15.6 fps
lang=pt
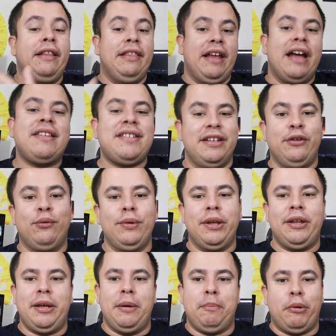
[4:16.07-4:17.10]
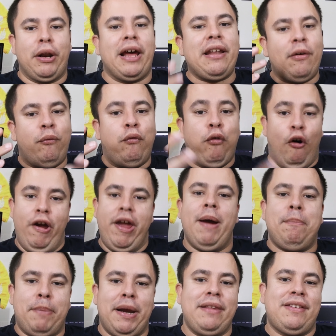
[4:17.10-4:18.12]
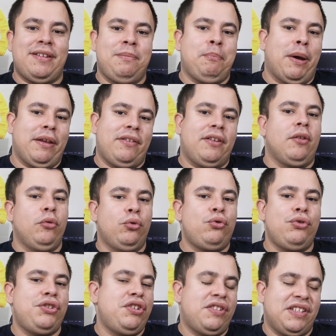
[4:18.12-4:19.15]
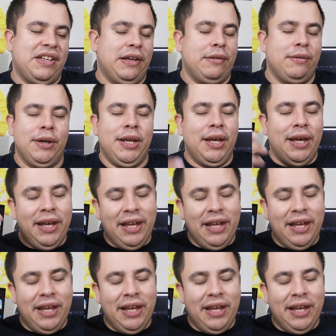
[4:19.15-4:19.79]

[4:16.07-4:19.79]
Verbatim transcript: na segunda temporada foi a participação do Justiceiro.